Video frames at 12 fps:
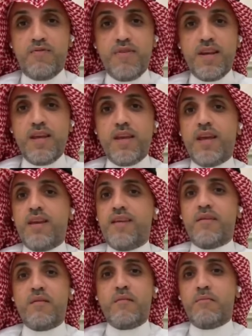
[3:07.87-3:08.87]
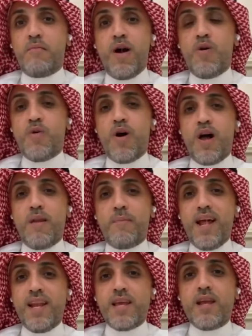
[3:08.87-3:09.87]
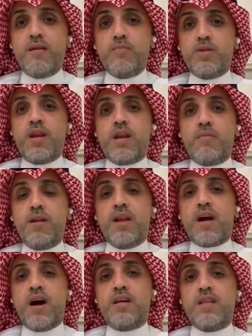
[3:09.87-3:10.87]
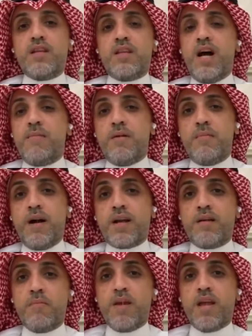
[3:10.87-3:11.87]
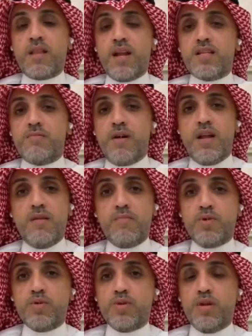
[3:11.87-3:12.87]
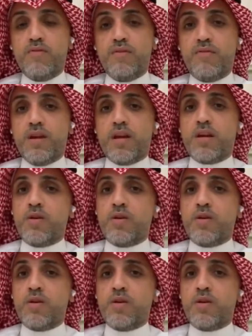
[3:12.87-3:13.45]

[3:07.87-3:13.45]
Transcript: فنيا ما هو ما لقي المدرب اللي قادر يتعامل مع كميه الاسماء اللي موجوده في الفريق،